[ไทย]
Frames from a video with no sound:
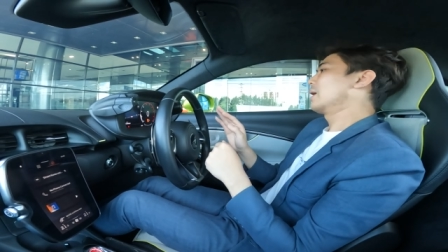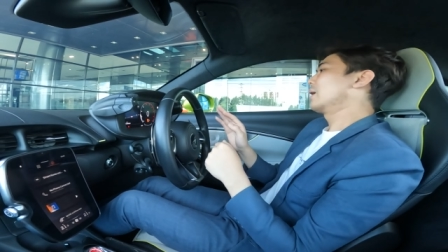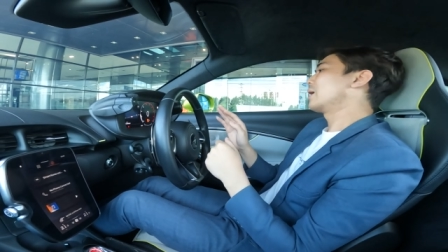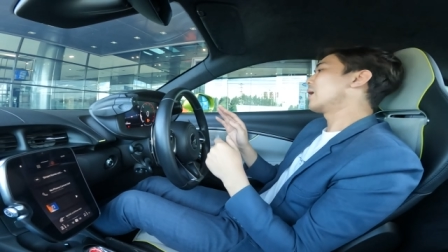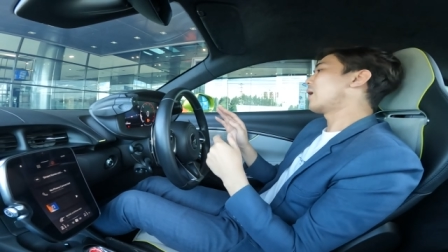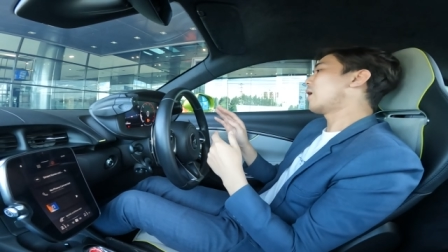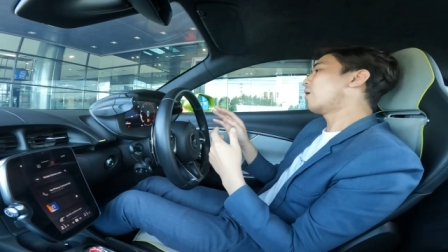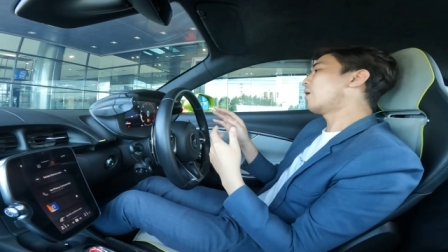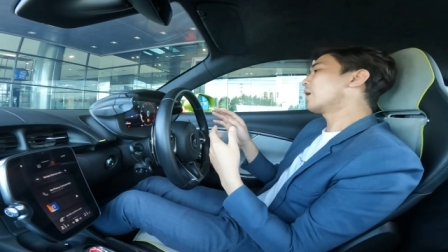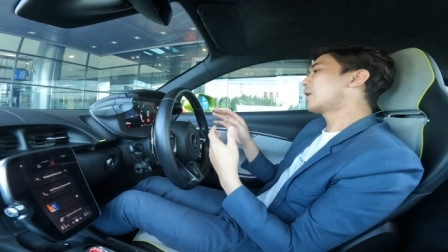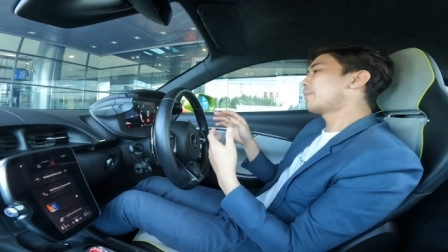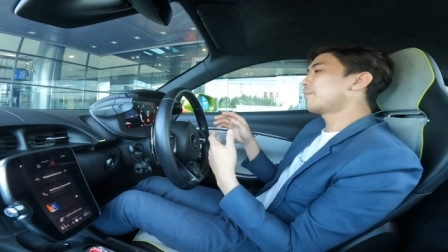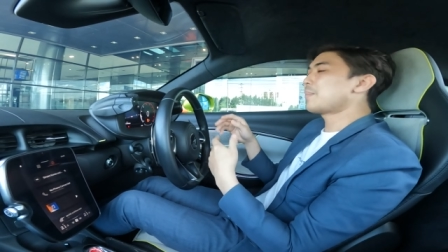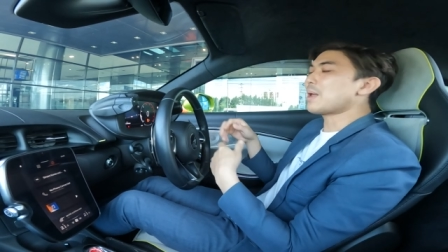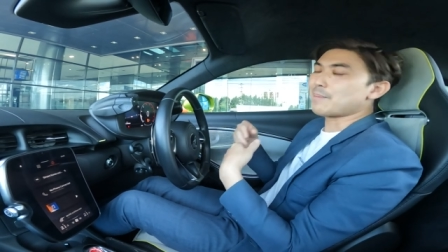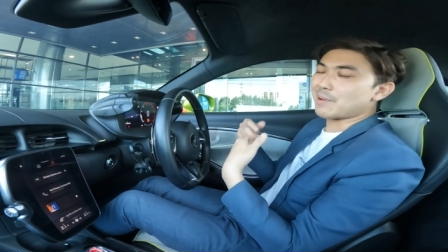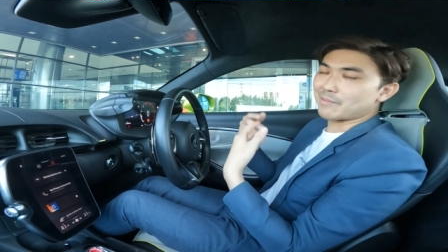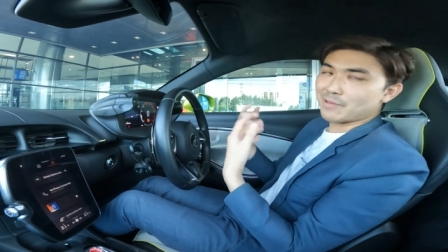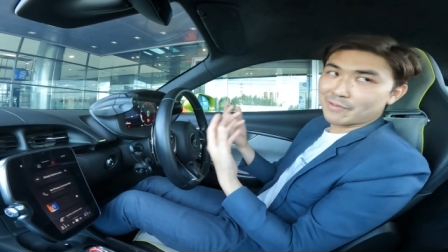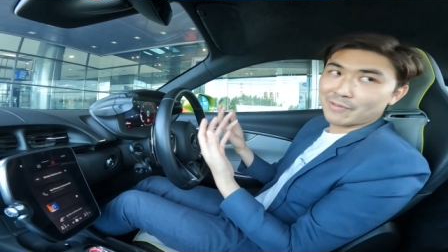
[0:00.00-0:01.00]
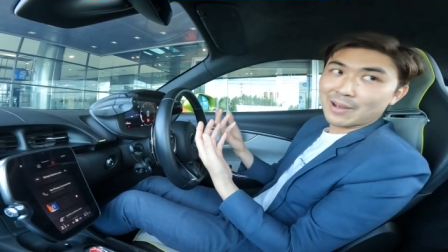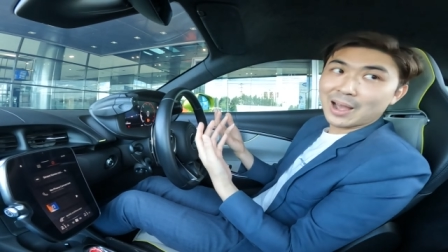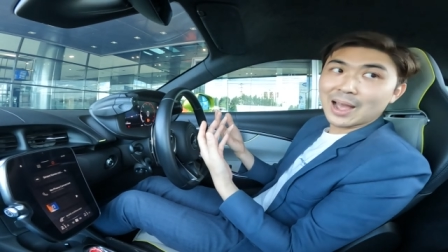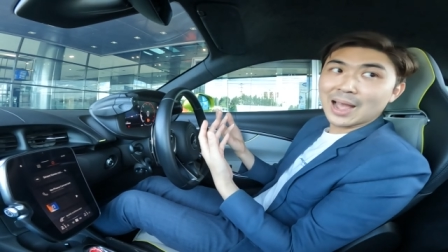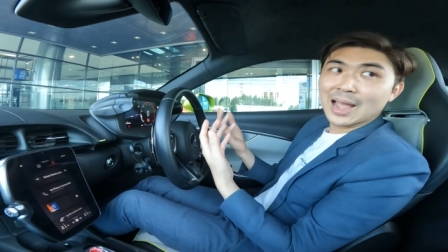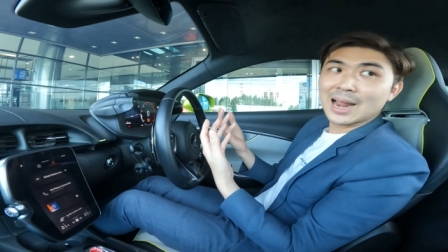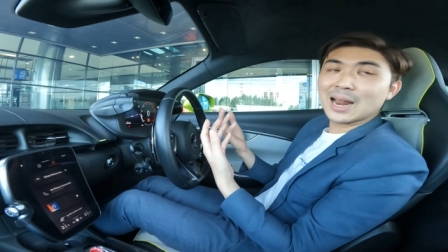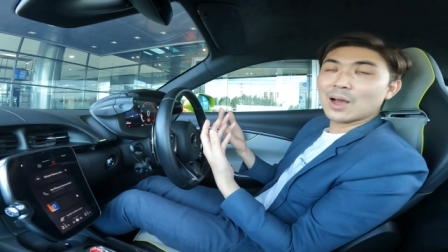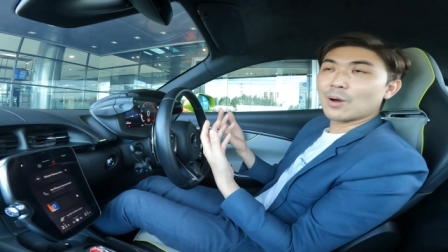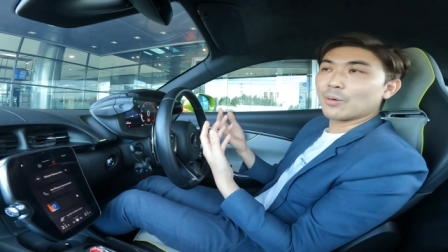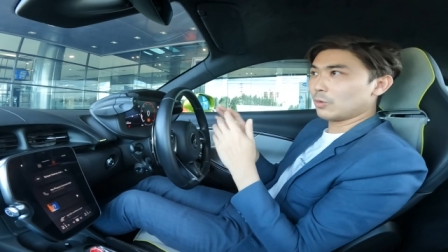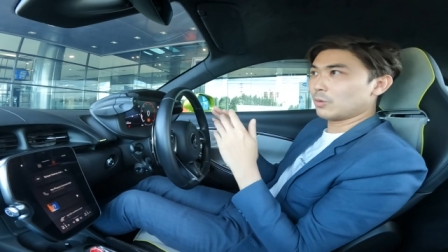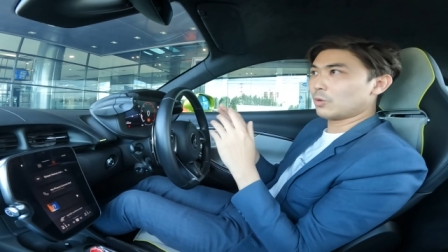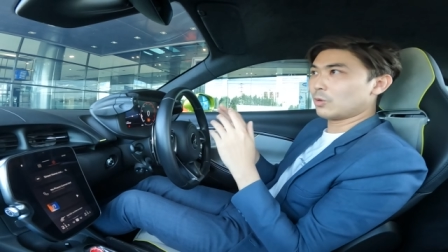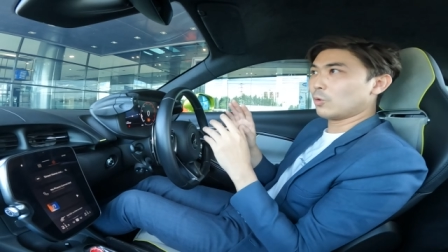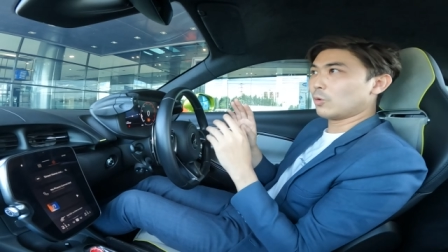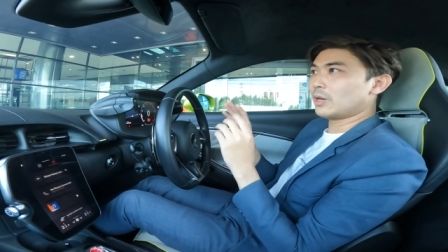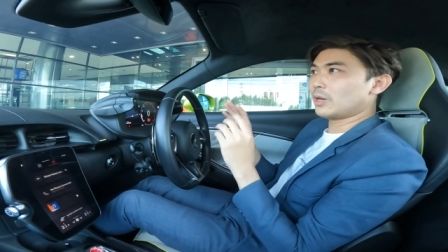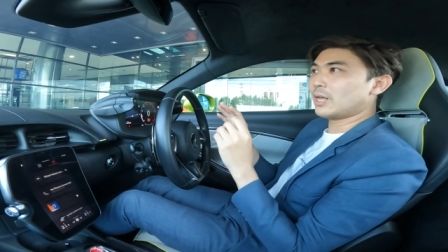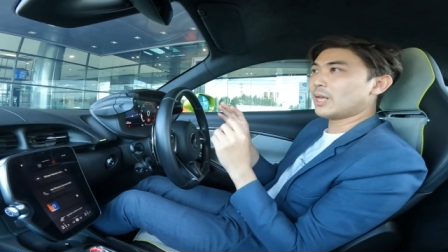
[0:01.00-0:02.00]
เดี๋ยวเขาก็จะเปลี่ยนเป็นไฟฟ้าให้เรา
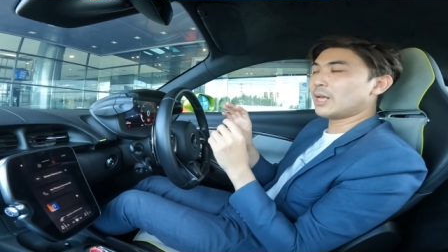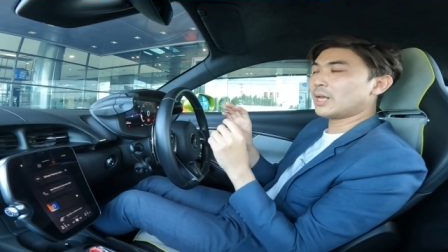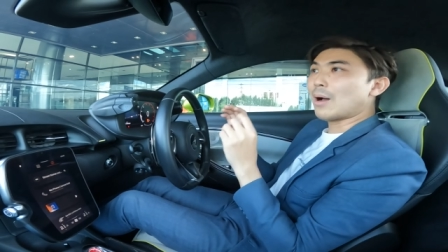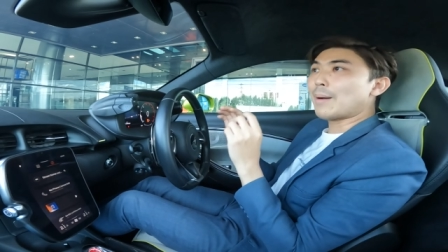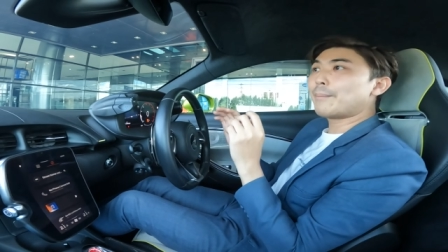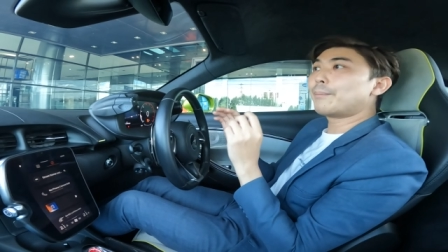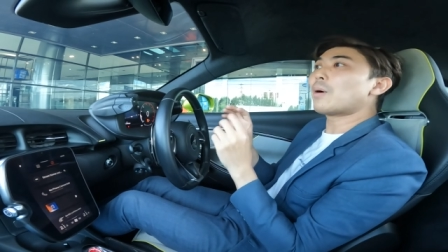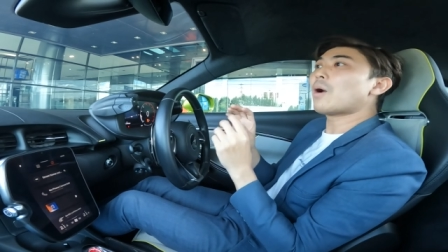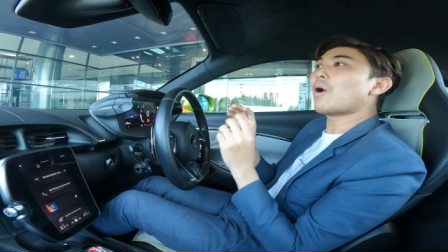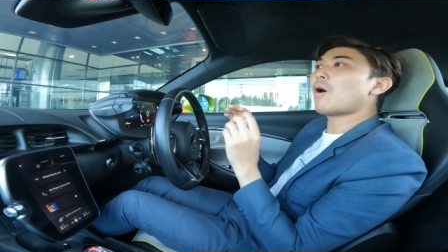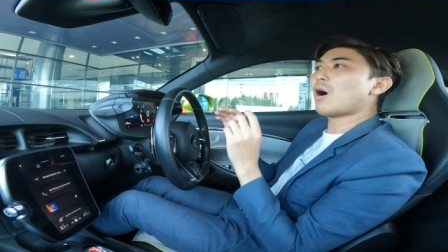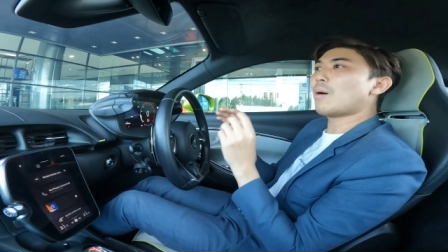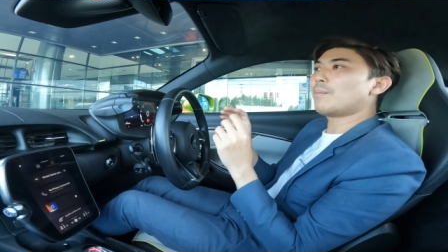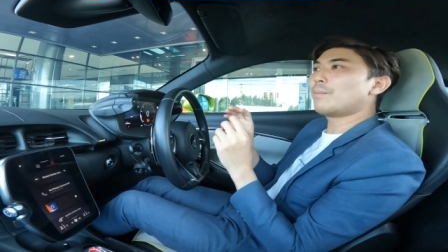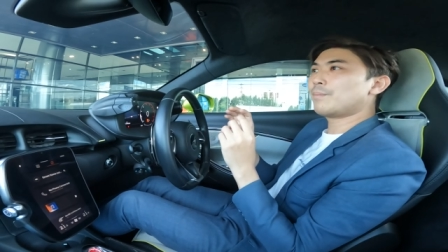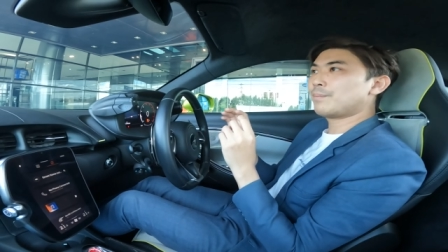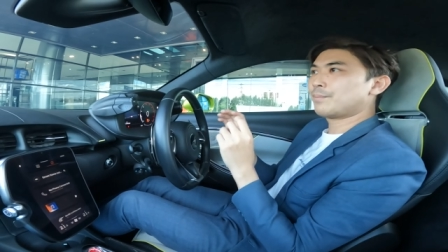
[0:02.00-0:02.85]
อยู่ที่ความพร้อม